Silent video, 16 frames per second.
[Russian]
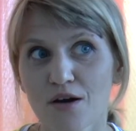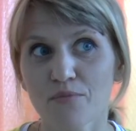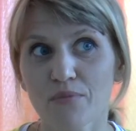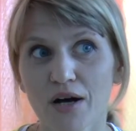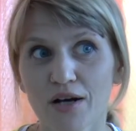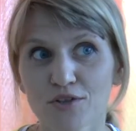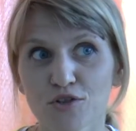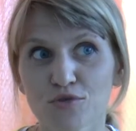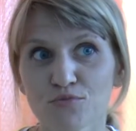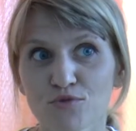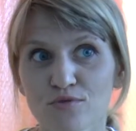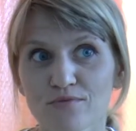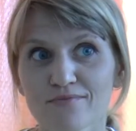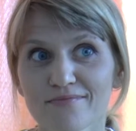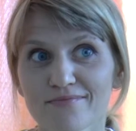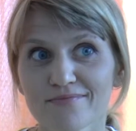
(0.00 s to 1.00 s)

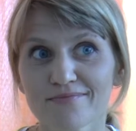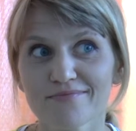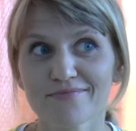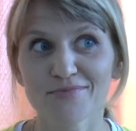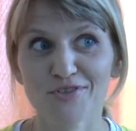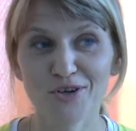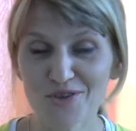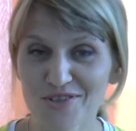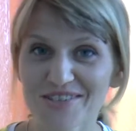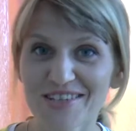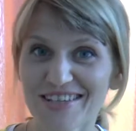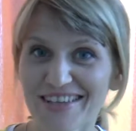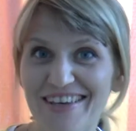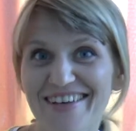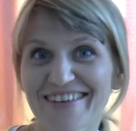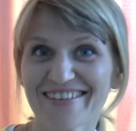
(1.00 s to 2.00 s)
Поэтому
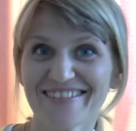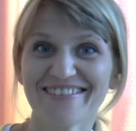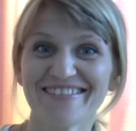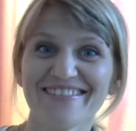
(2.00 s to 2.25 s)
взрослые,